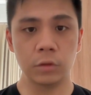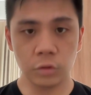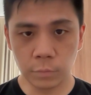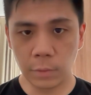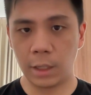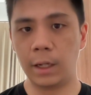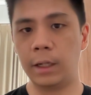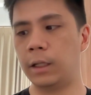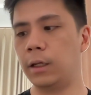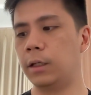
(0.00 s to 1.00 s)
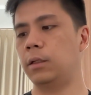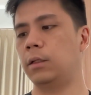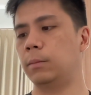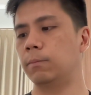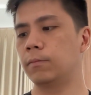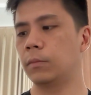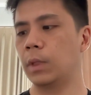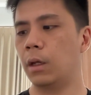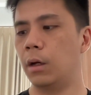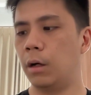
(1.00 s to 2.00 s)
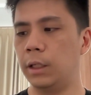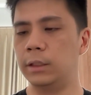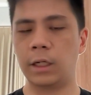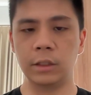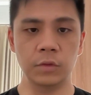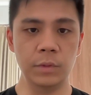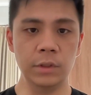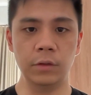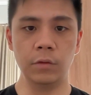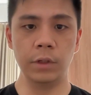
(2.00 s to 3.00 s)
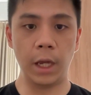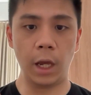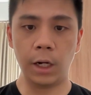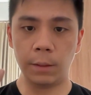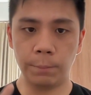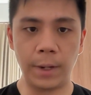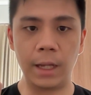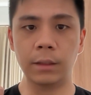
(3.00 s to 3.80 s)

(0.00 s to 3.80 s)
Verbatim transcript: cuman ingat nih oli transmisi itu GL4